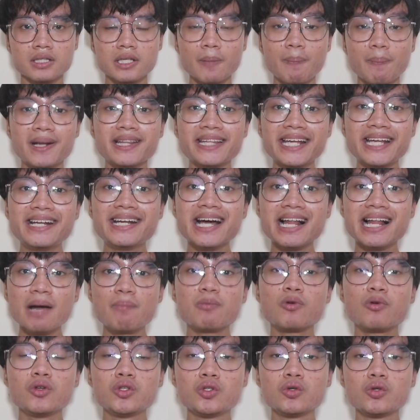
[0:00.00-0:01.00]
Seperti
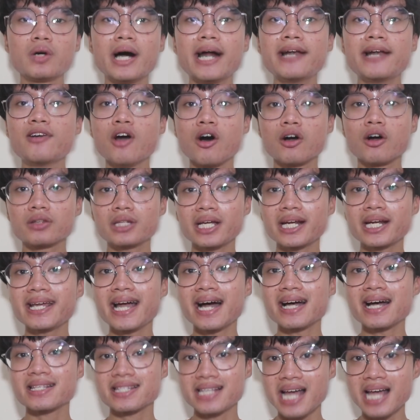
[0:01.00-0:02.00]
dalam kunjungan dokter yang